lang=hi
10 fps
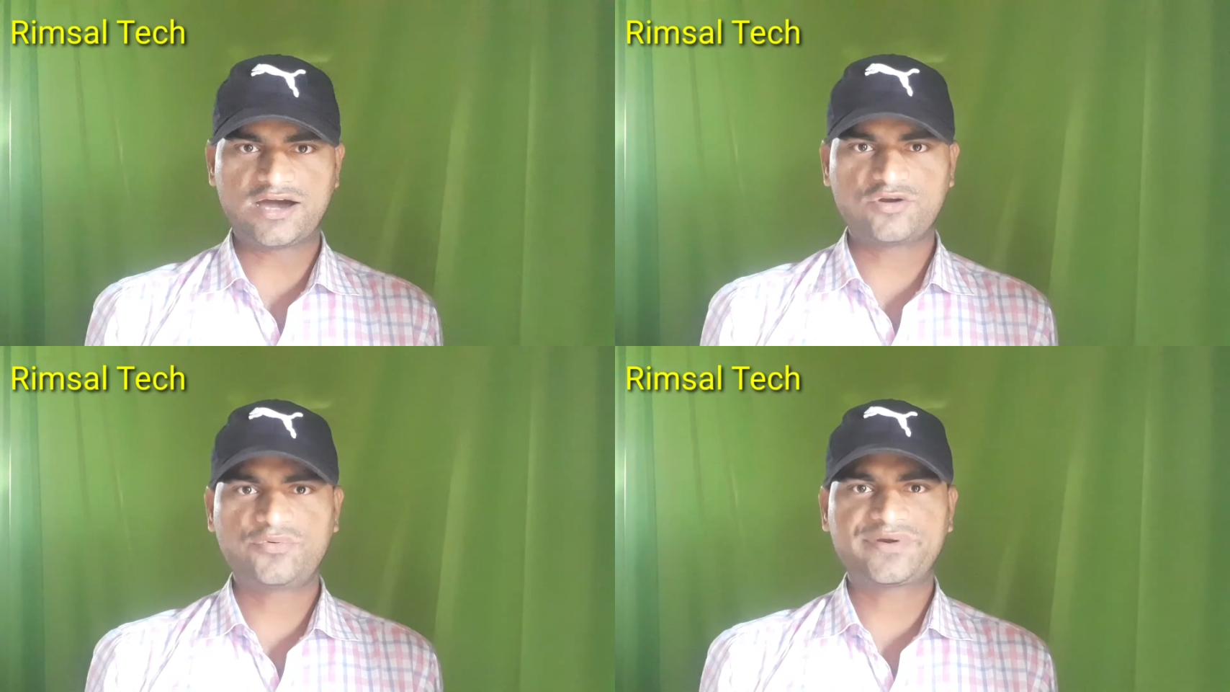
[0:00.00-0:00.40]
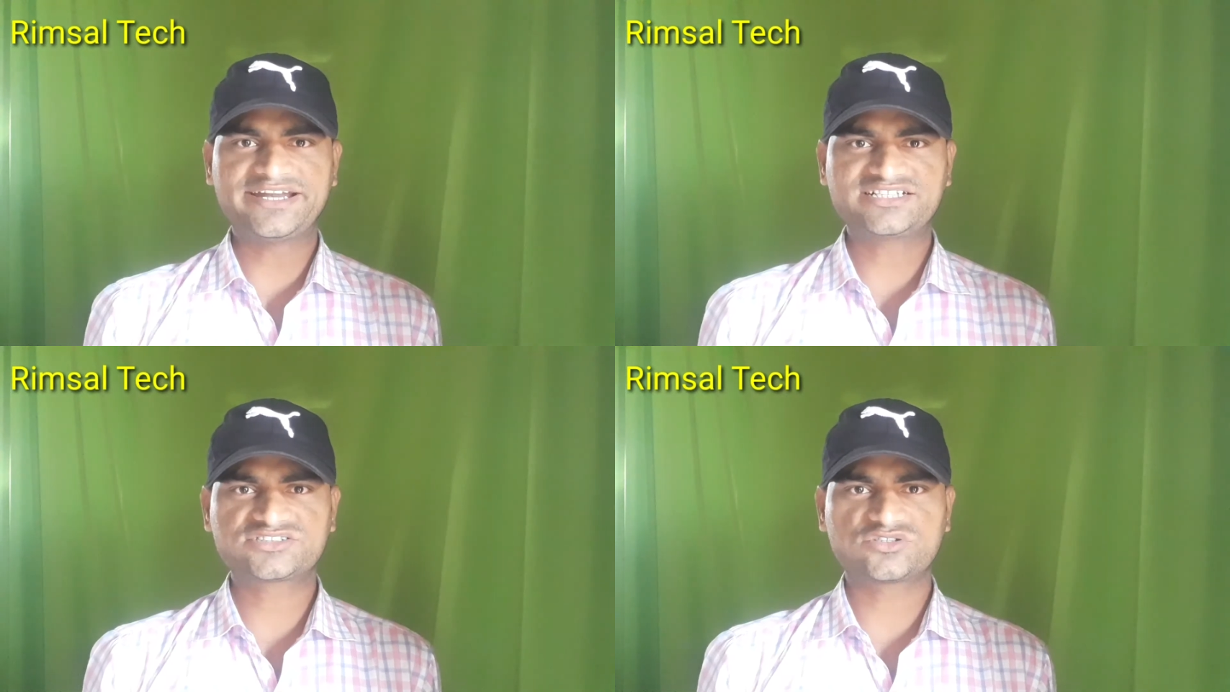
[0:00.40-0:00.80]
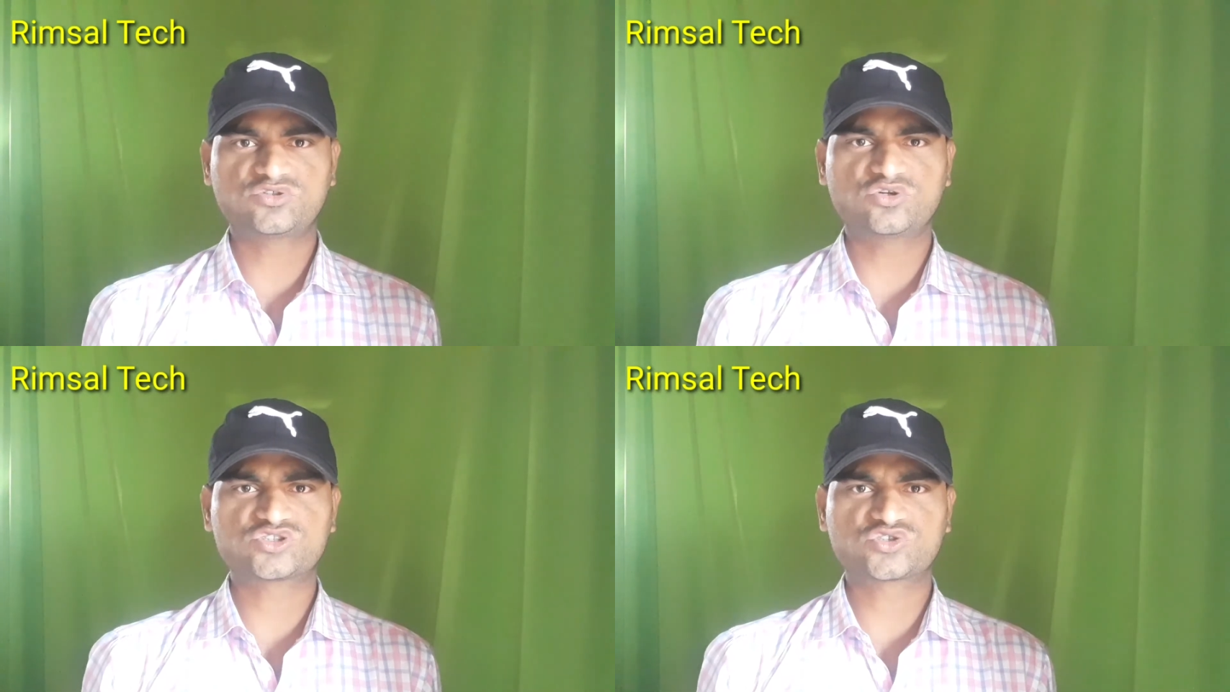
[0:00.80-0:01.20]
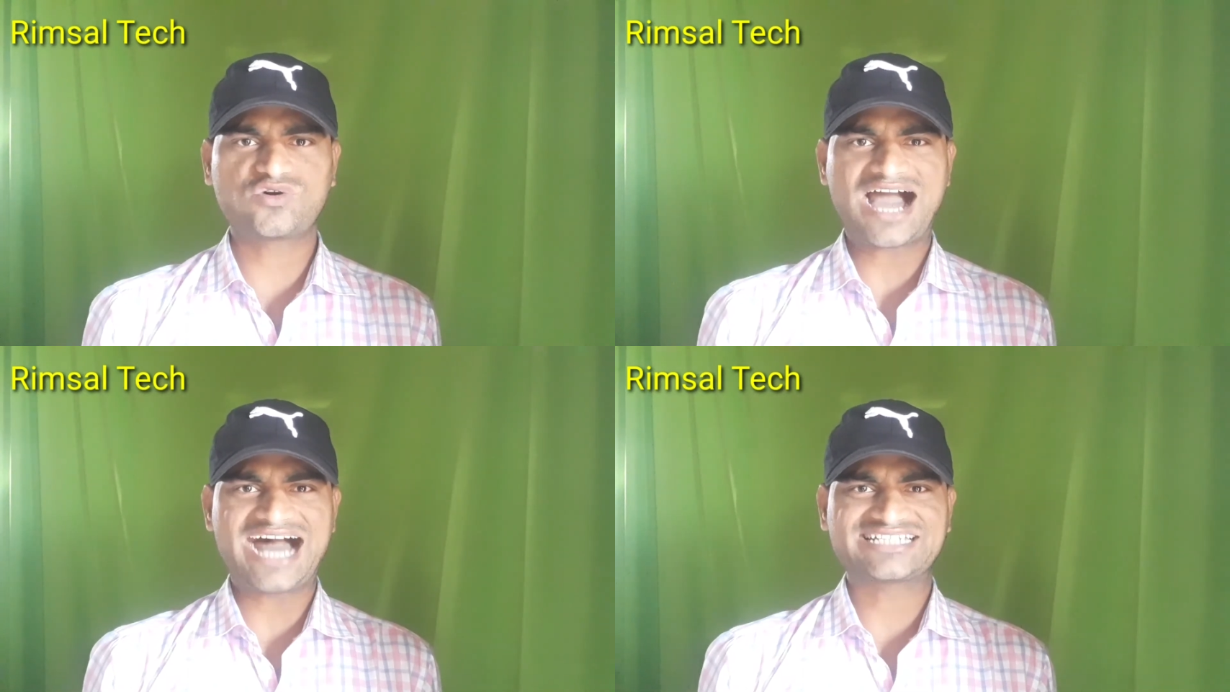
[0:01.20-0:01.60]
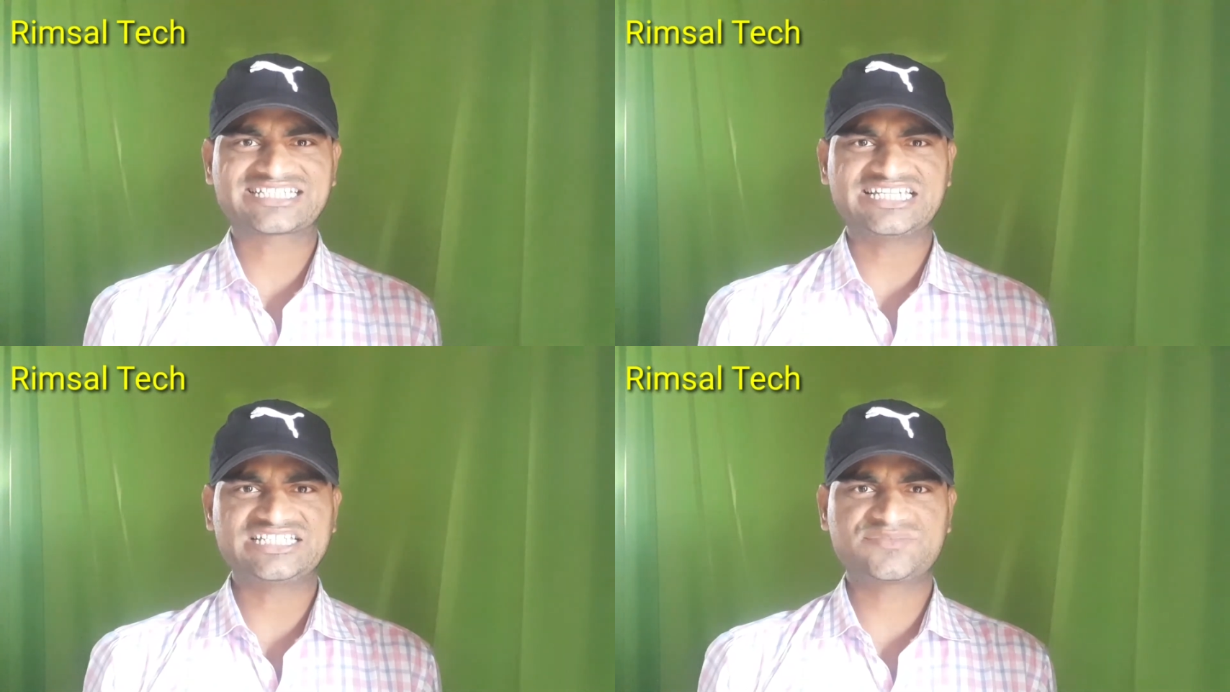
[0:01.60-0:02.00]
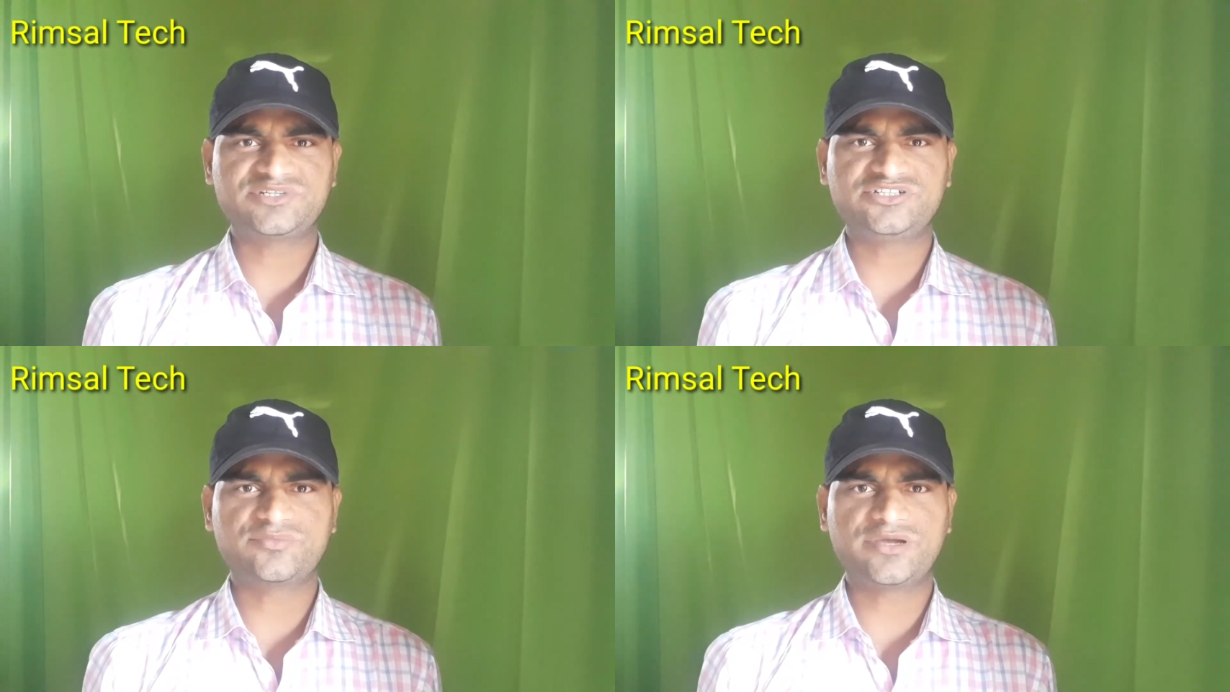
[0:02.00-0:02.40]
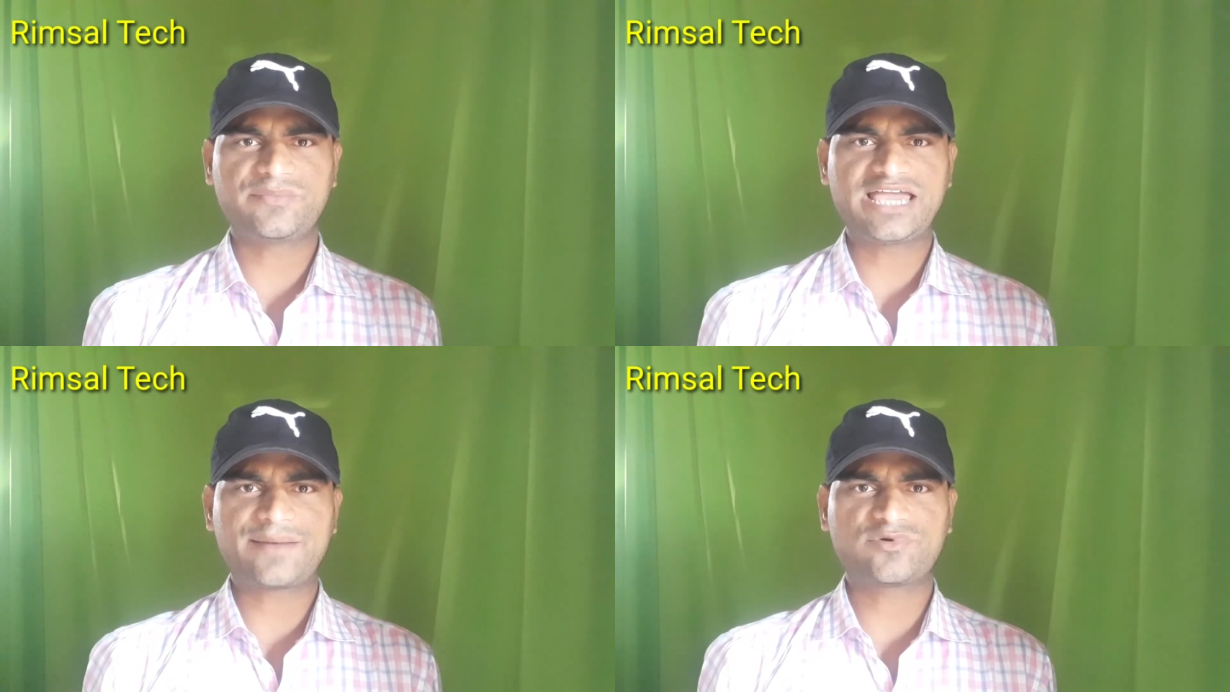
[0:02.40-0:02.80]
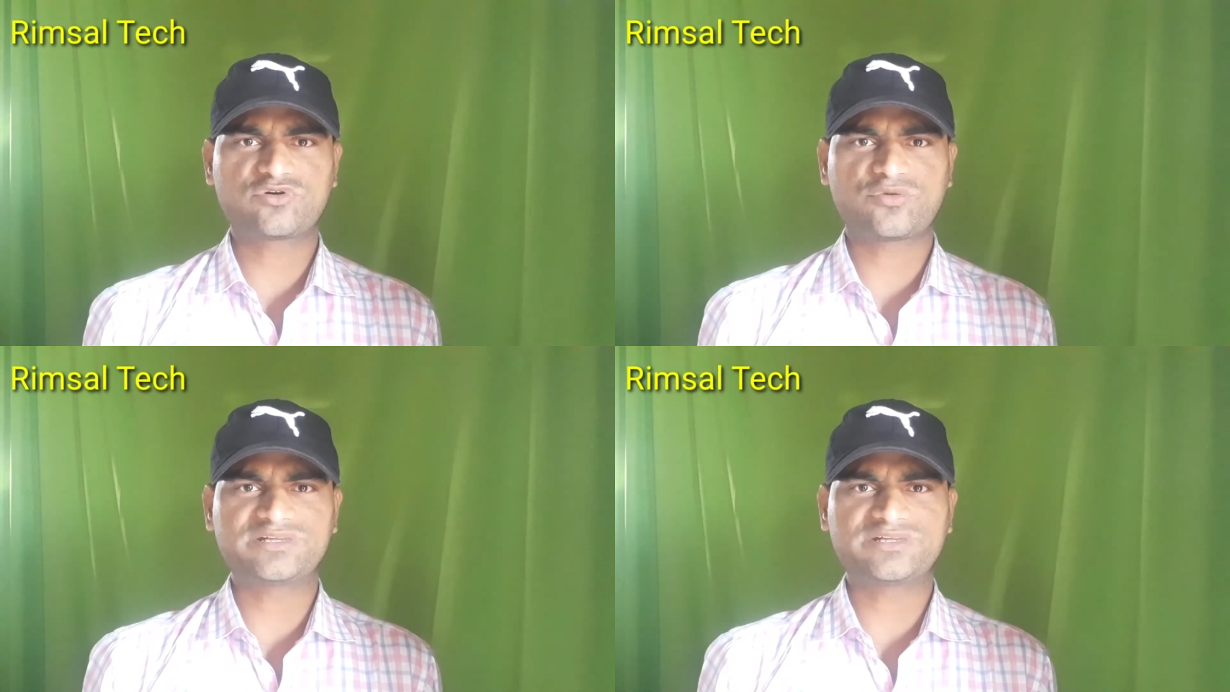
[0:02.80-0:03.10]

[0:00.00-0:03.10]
हेलो फ्रेंड्स दोस्तों आज के इस वीडियो में मैं आप लोगों